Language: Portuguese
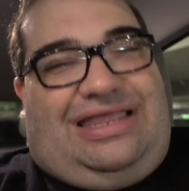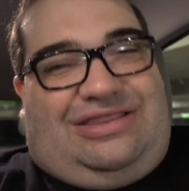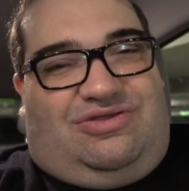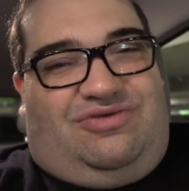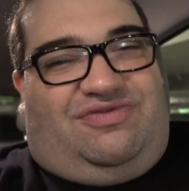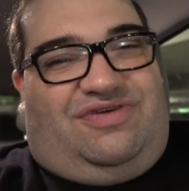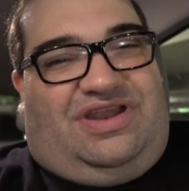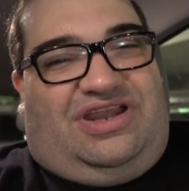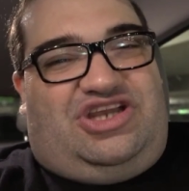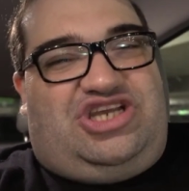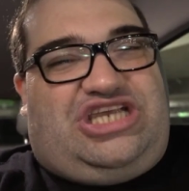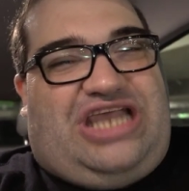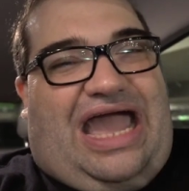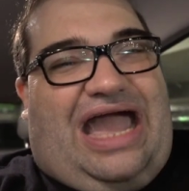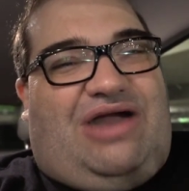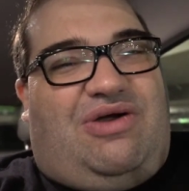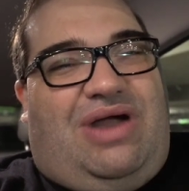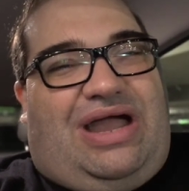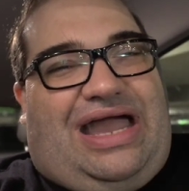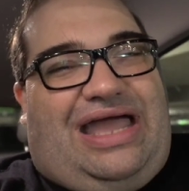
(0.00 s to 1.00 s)
Estou falando de
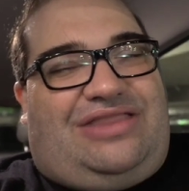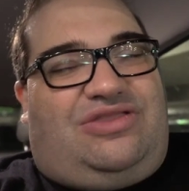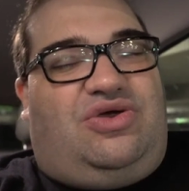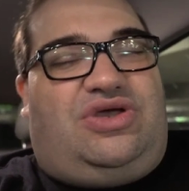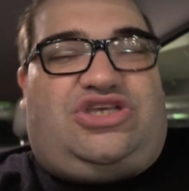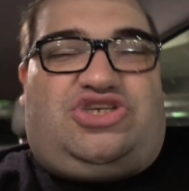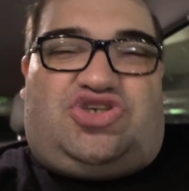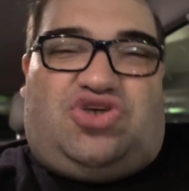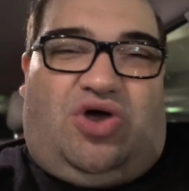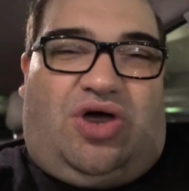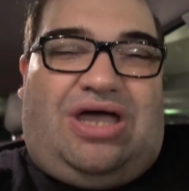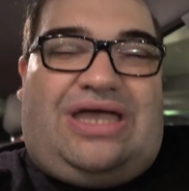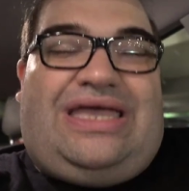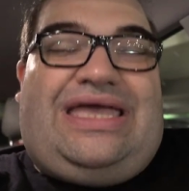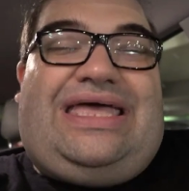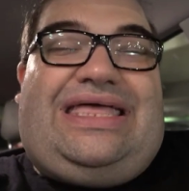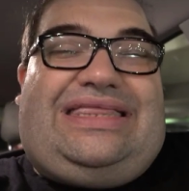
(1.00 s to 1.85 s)
água. H2O